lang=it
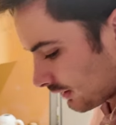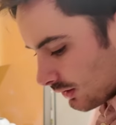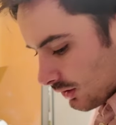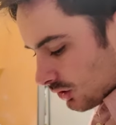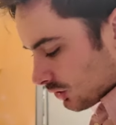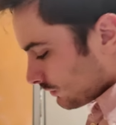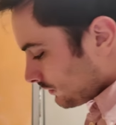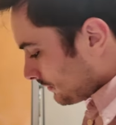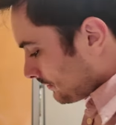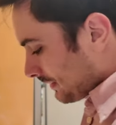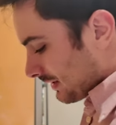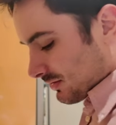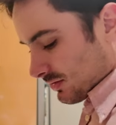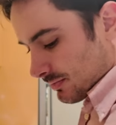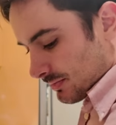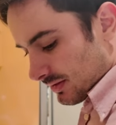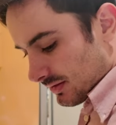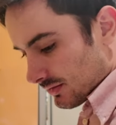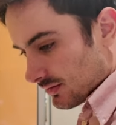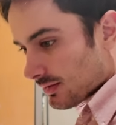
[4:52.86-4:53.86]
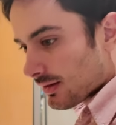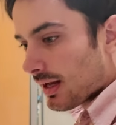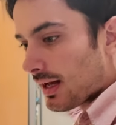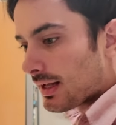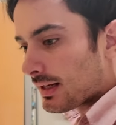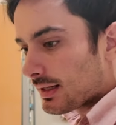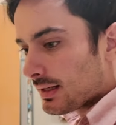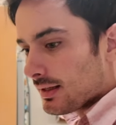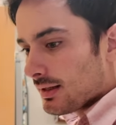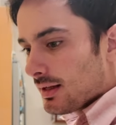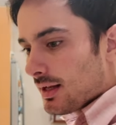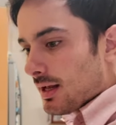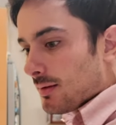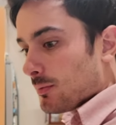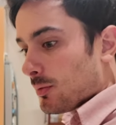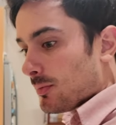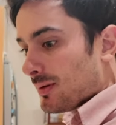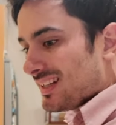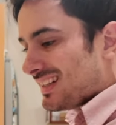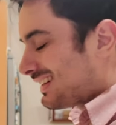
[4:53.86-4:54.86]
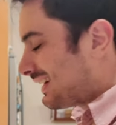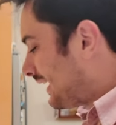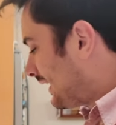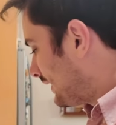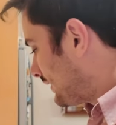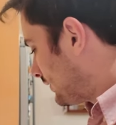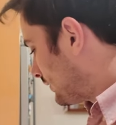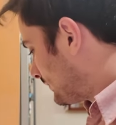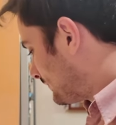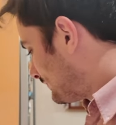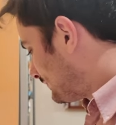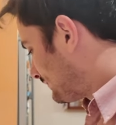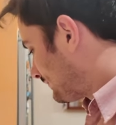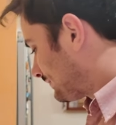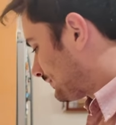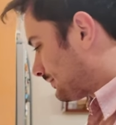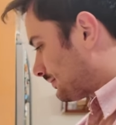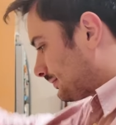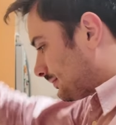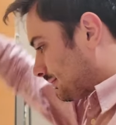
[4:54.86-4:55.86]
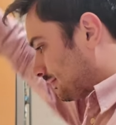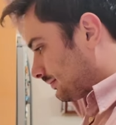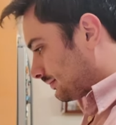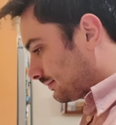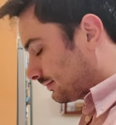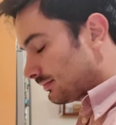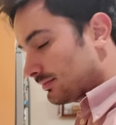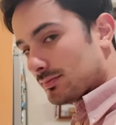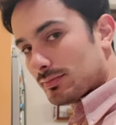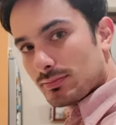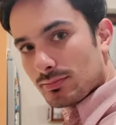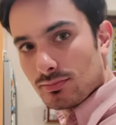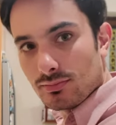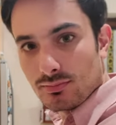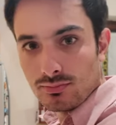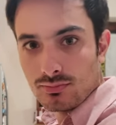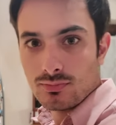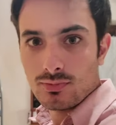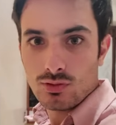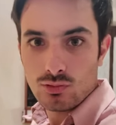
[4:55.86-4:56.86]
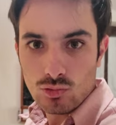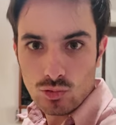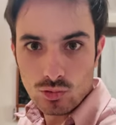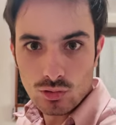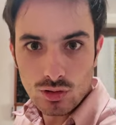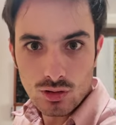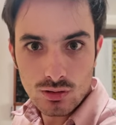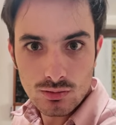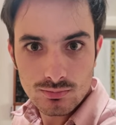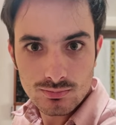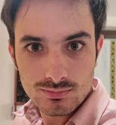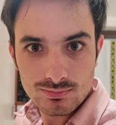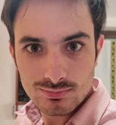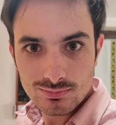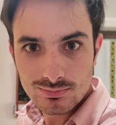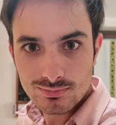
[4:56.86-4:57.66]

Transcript: come mi piace pensare, è momentaneo. Giusto?